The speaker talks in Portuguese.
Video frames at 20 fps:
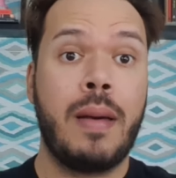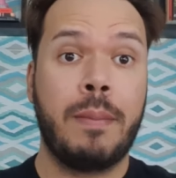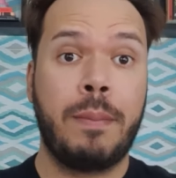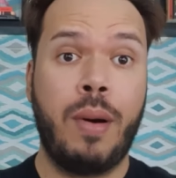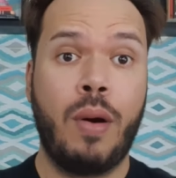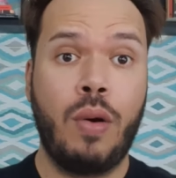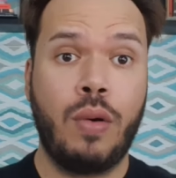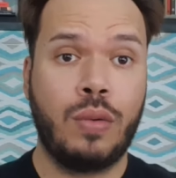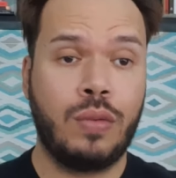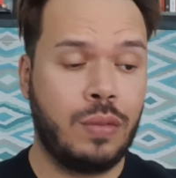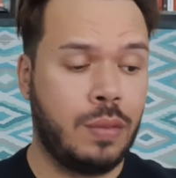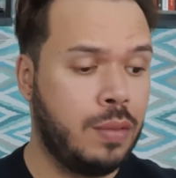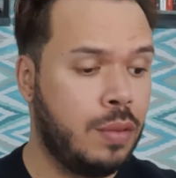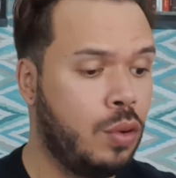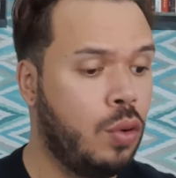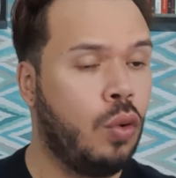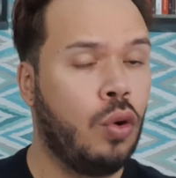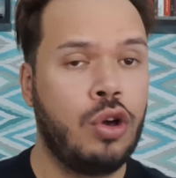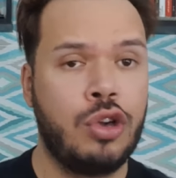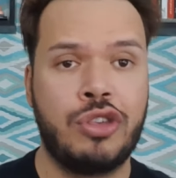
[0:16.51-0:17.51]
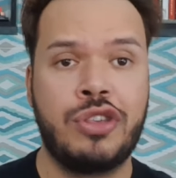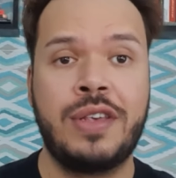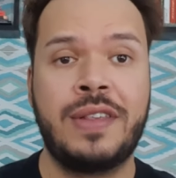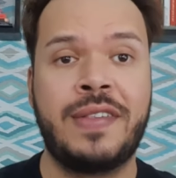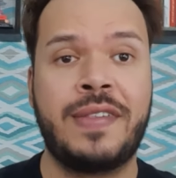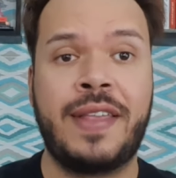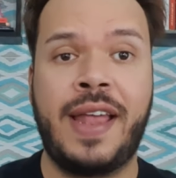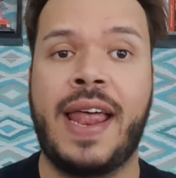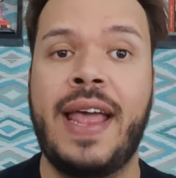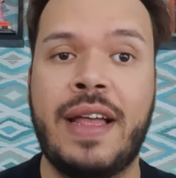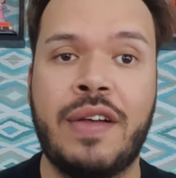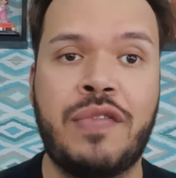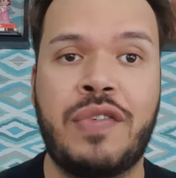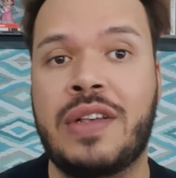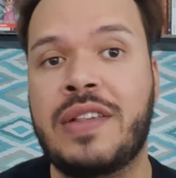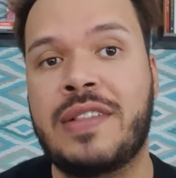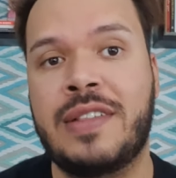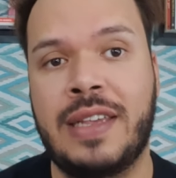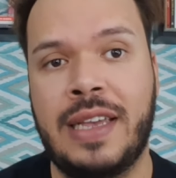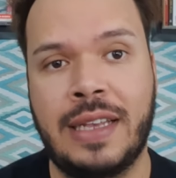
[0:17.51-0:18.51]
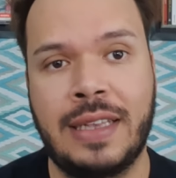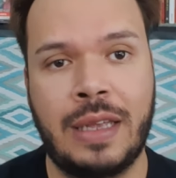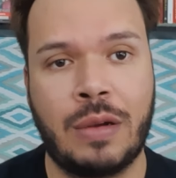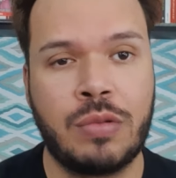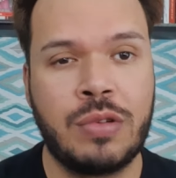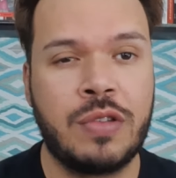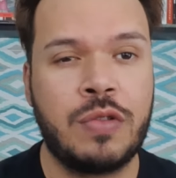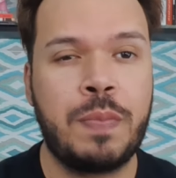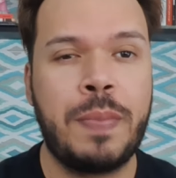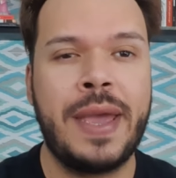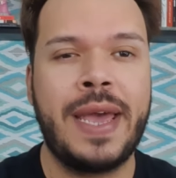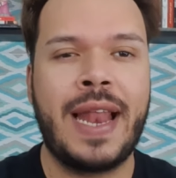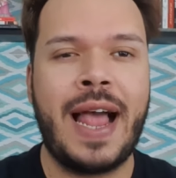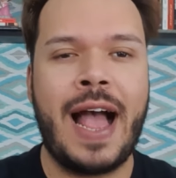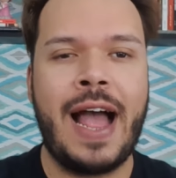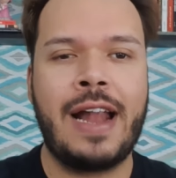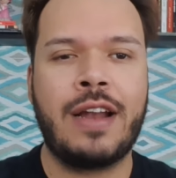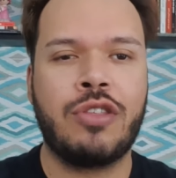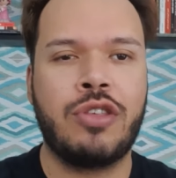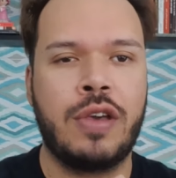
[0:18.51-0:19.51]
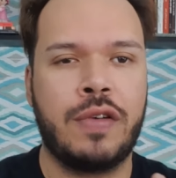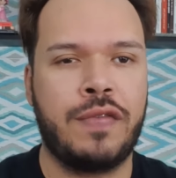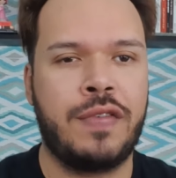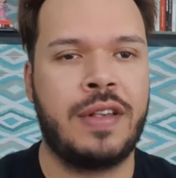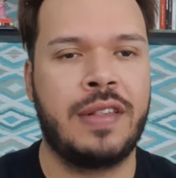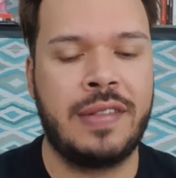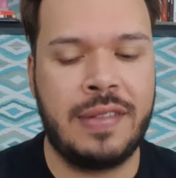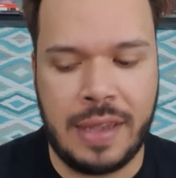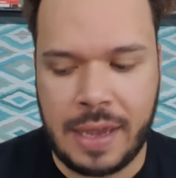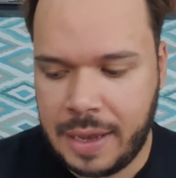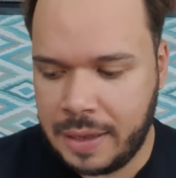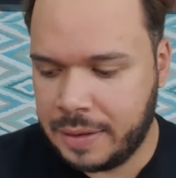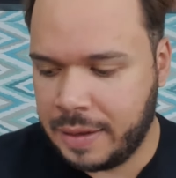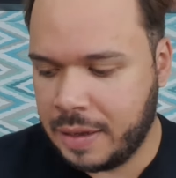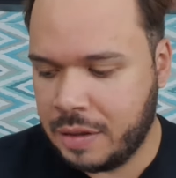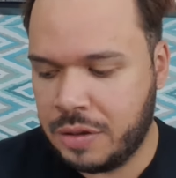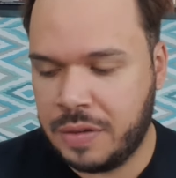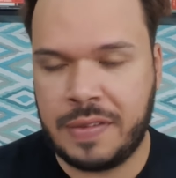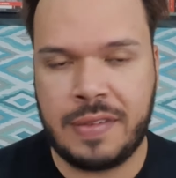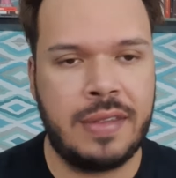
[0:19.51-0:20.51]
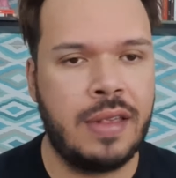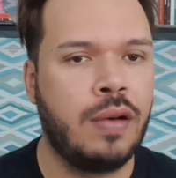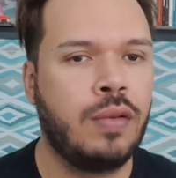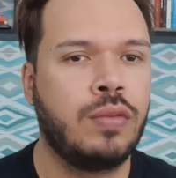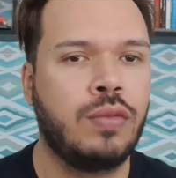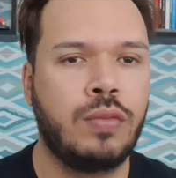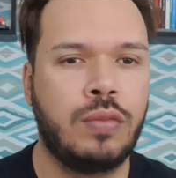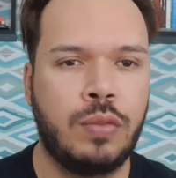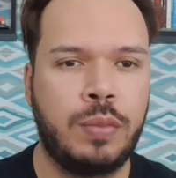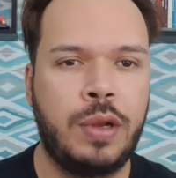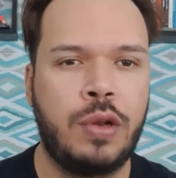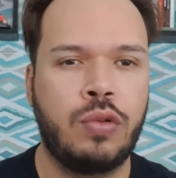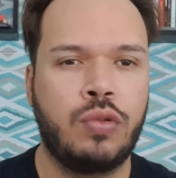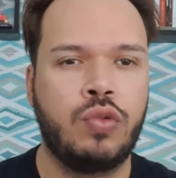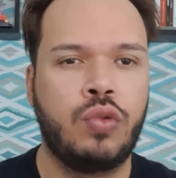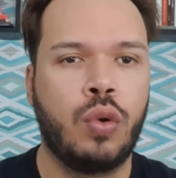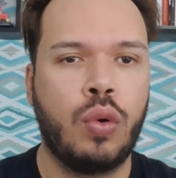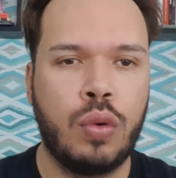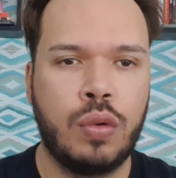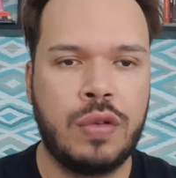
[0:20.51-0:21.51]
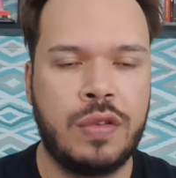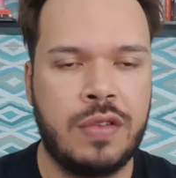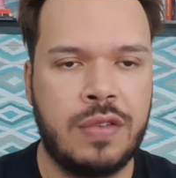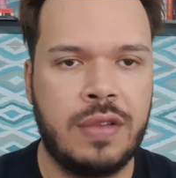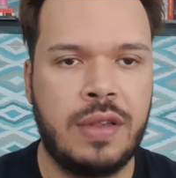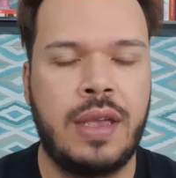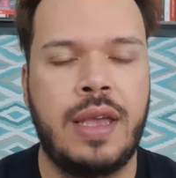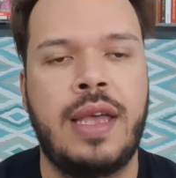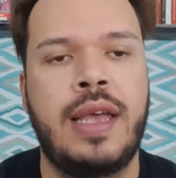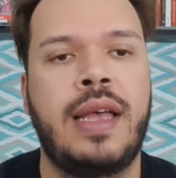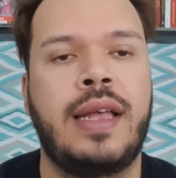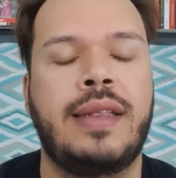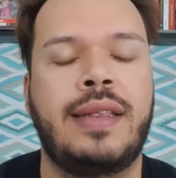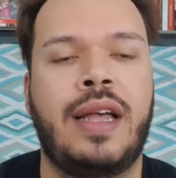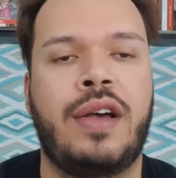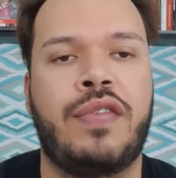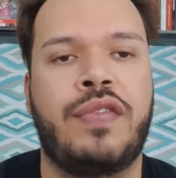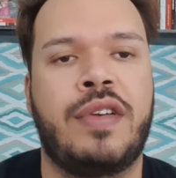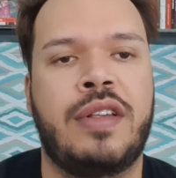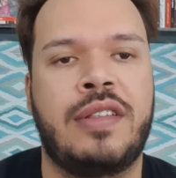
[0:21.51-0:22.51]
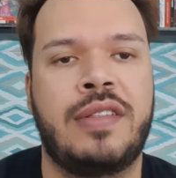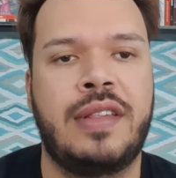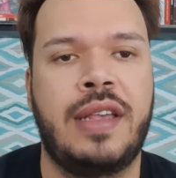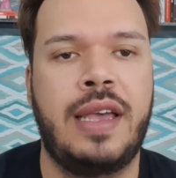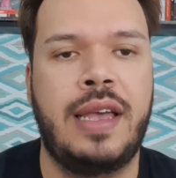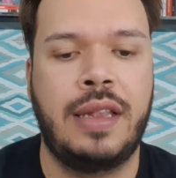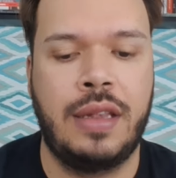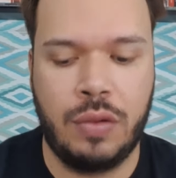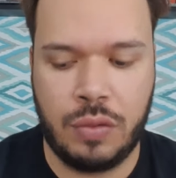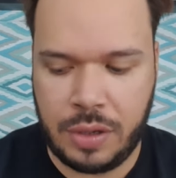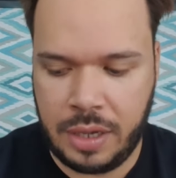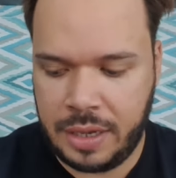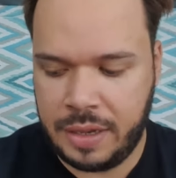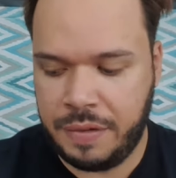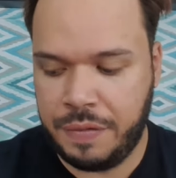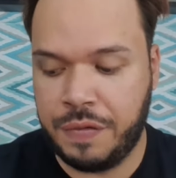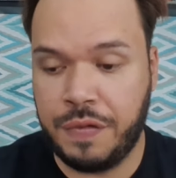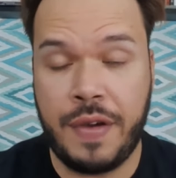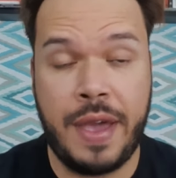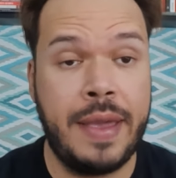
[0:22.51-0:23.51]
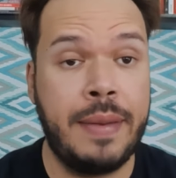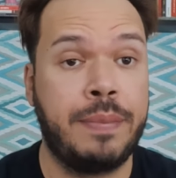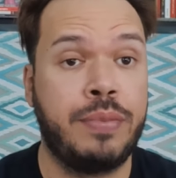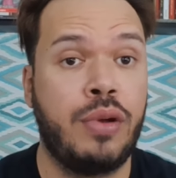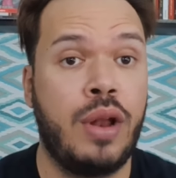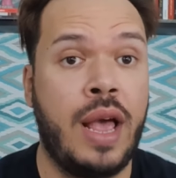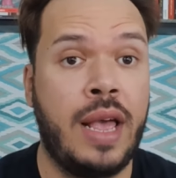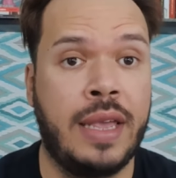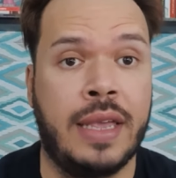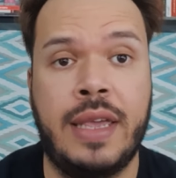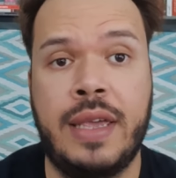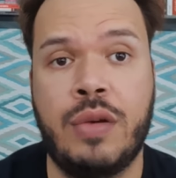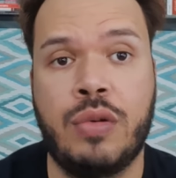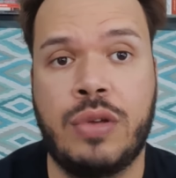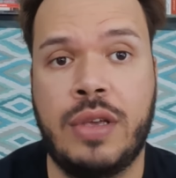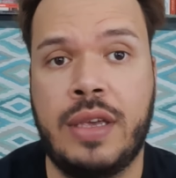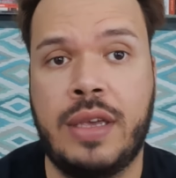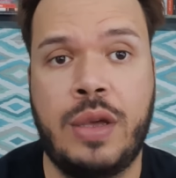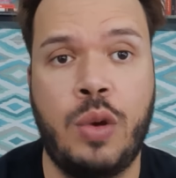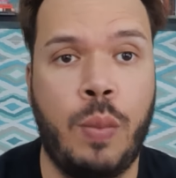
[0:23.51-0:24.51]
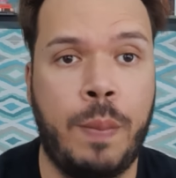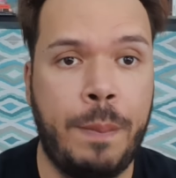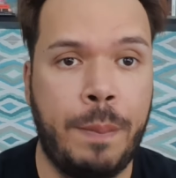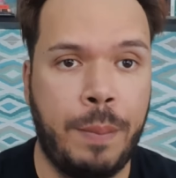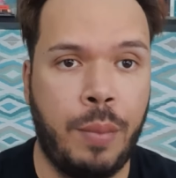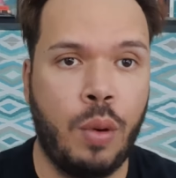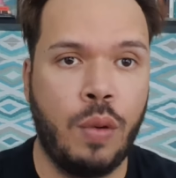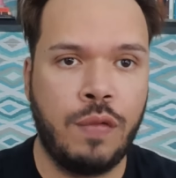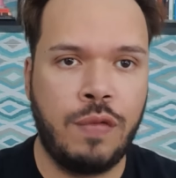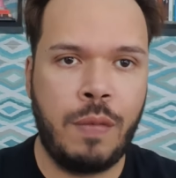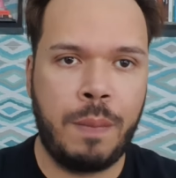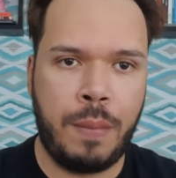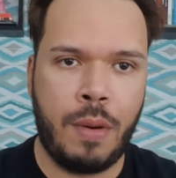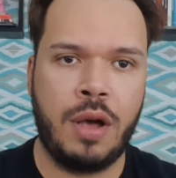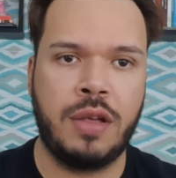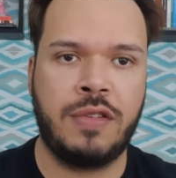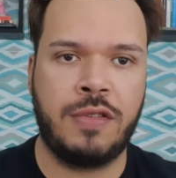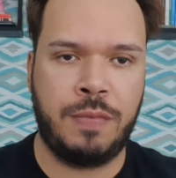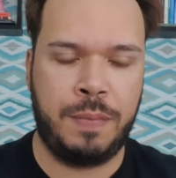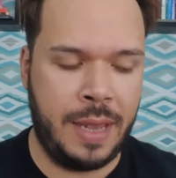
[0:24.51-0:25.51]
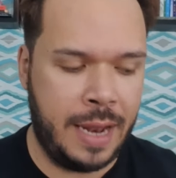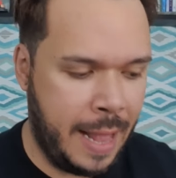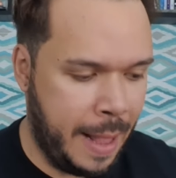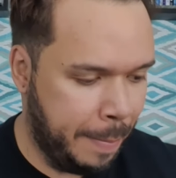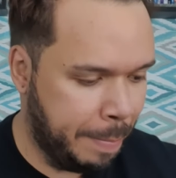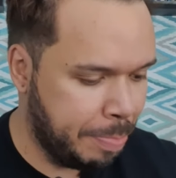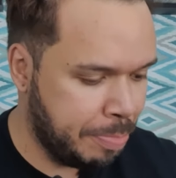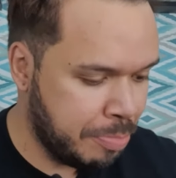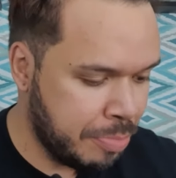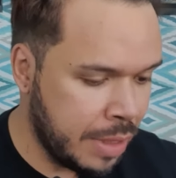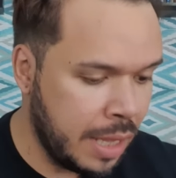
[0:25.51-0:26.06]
Bom, hoje estreia a Fazenda. O que esperar de A Fazenda, edição número 12 da Fazenda? O que, que vem por aí? O que, que o povo pode esperar?